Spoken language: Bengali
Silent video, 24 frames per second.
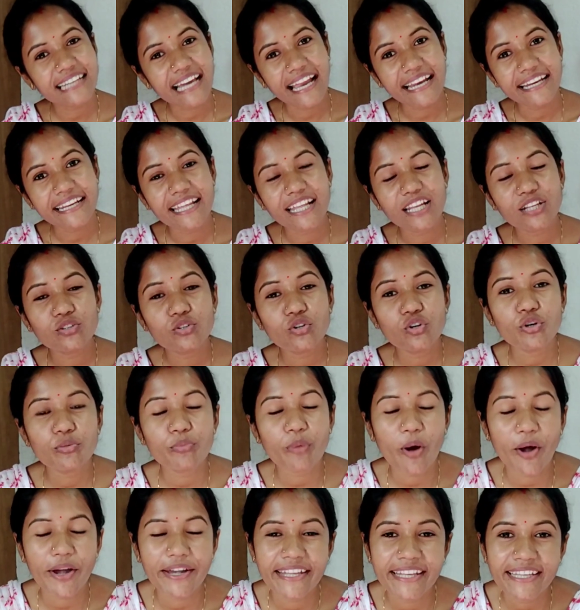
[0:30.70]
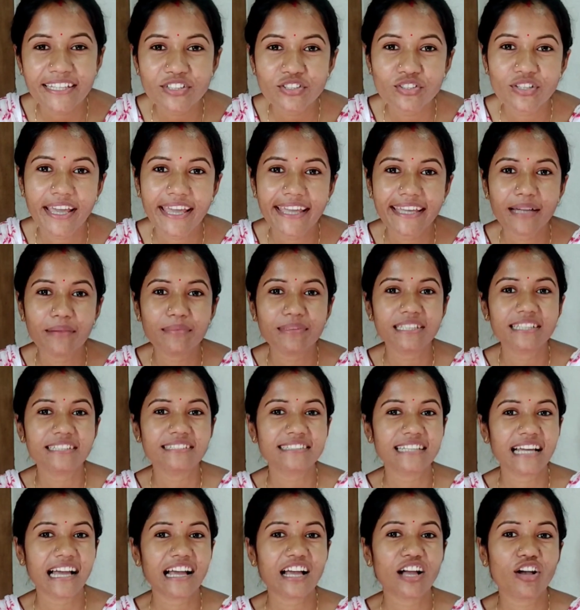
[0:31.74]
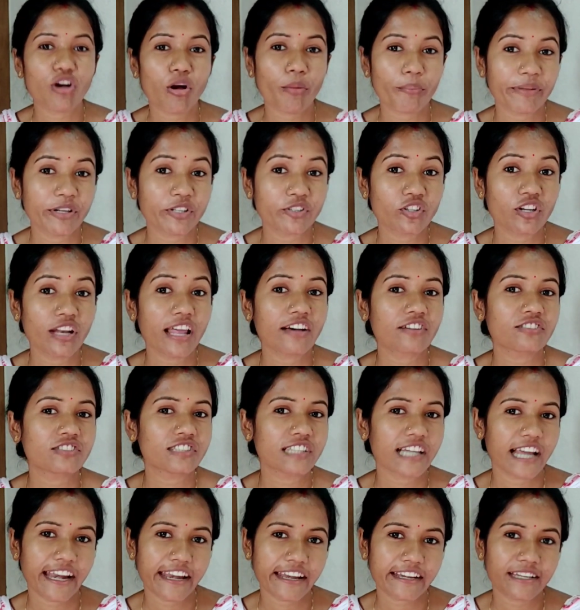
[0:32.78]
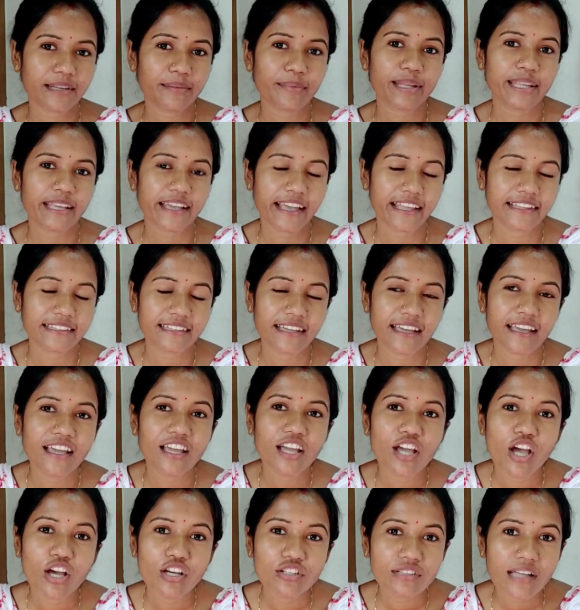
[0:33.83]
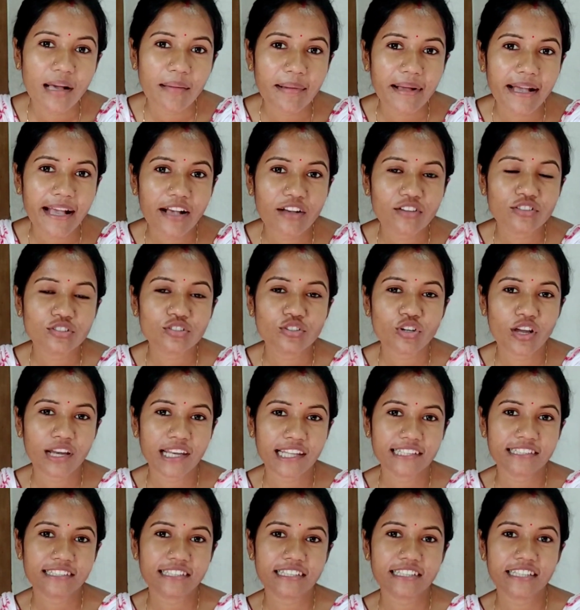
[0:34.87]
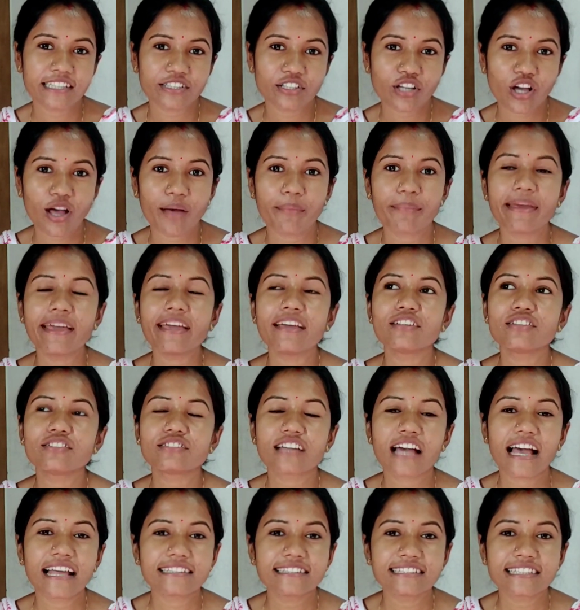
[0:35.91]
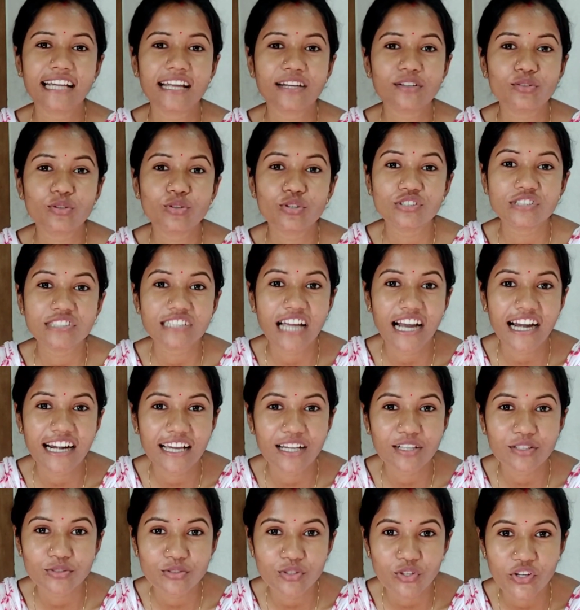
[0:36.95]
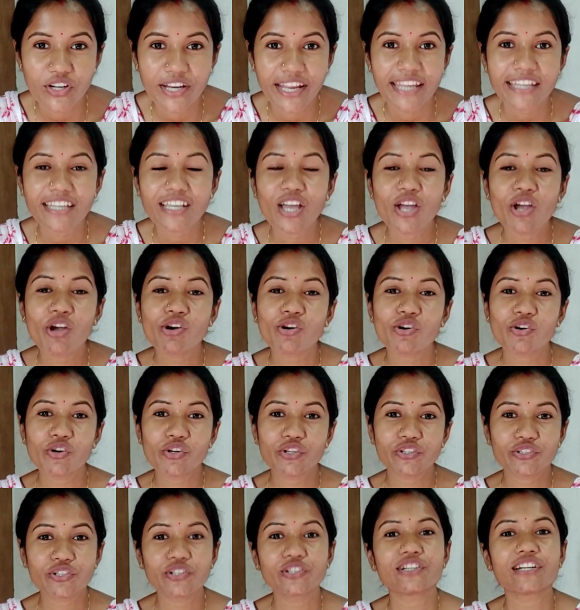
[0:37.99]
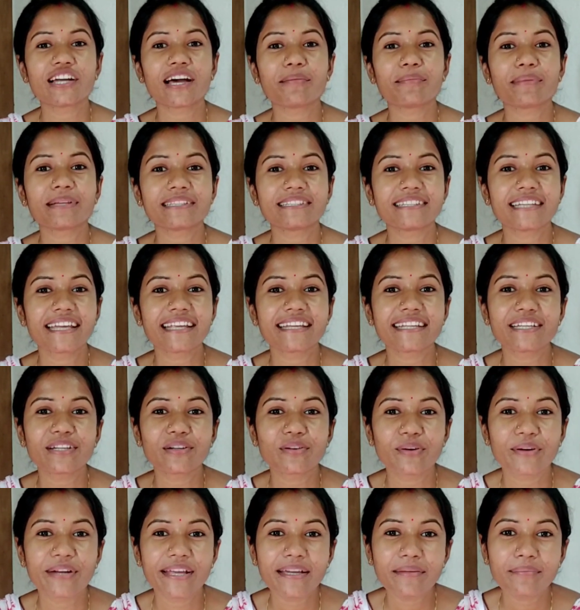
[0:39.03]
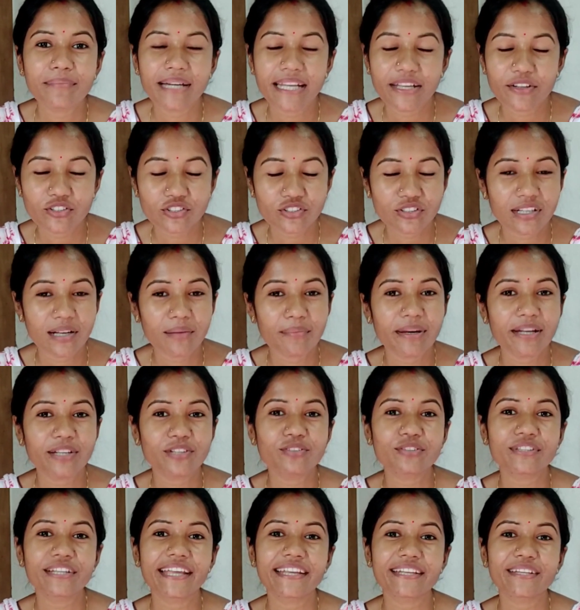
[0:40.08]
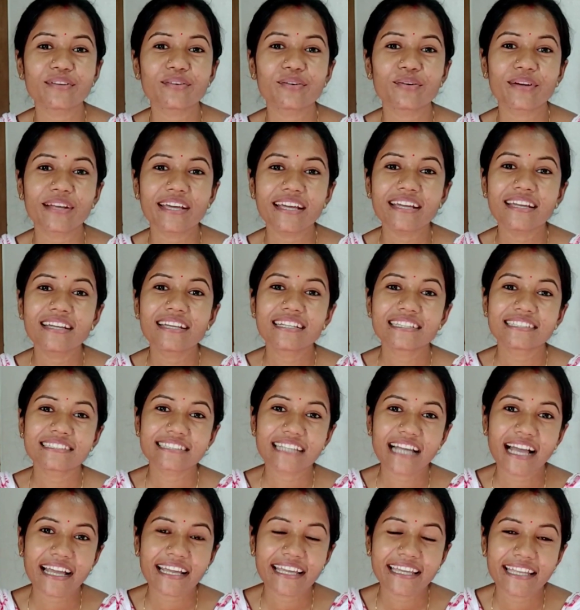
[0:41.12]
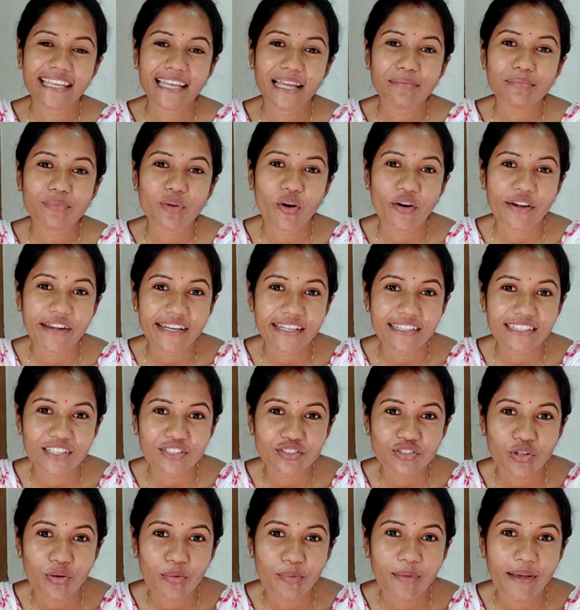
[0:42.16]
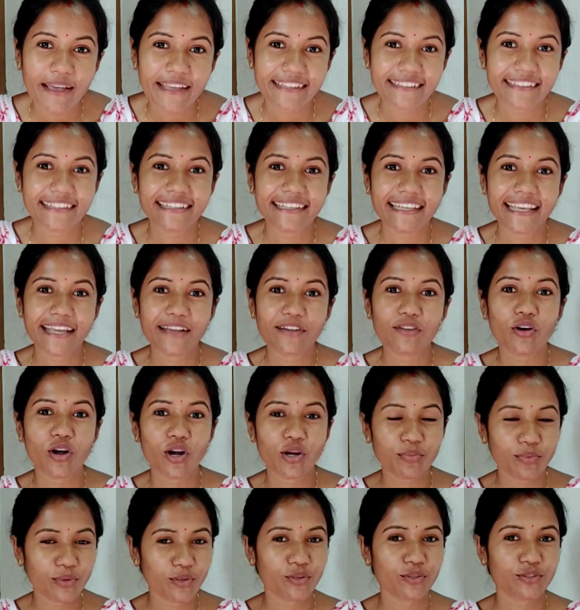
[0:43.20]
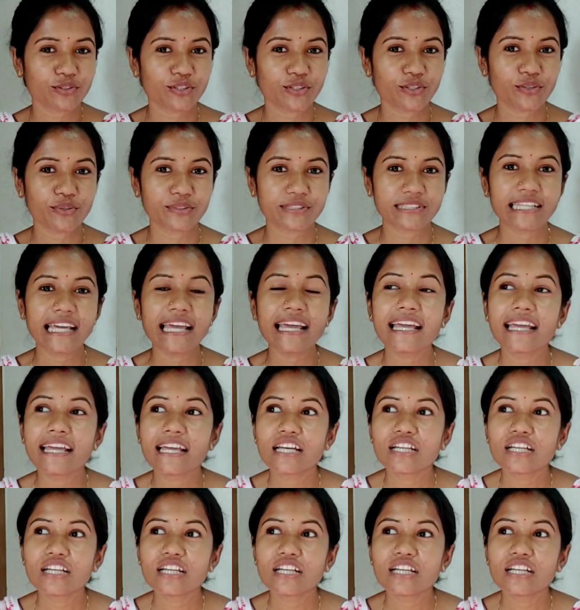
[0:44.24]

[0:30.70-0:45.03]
চ্যানেল গুড মর্নিং তো এই আমাদের চা খাওয়া কমপ্লিট হলো এখন সাড়ে একটা বেজে গেছে তো আমাকে এখন জল আনতে যেতে হবে তো আজকে আর কোনো তাড়াহুড়ো নেই ওই জন্য আমি দেরি করে মানে ওই জন্য আমরা একটু দেরি করে চা খেলাম অনেকটা সময় নিয়ে গল্প করতে করতে